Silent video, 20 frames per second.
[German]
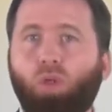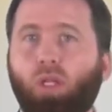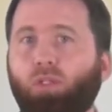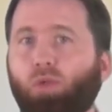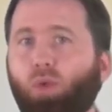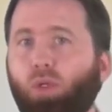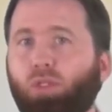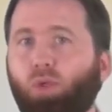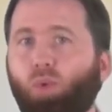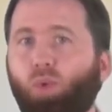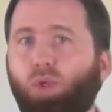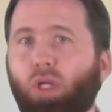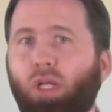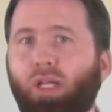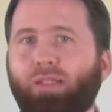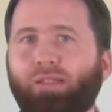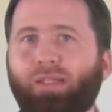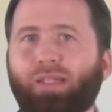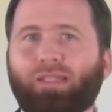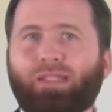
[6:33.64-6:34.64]
Und natürlich zu guter
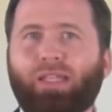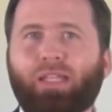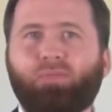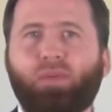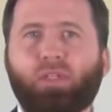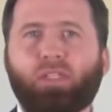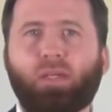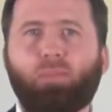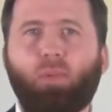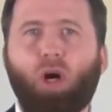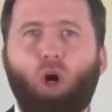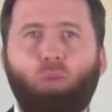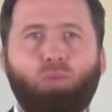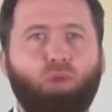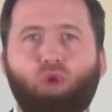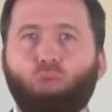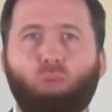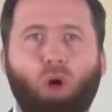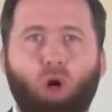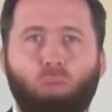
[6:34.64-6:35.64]
Letzt ist das, was er
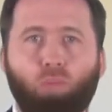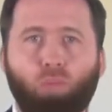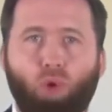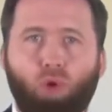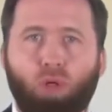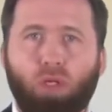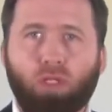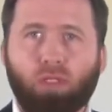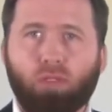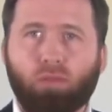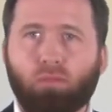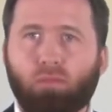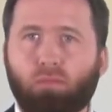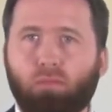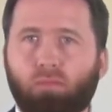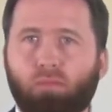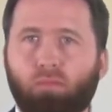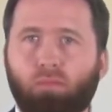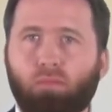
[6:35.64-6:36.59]
behauptet, überhaupt möglich.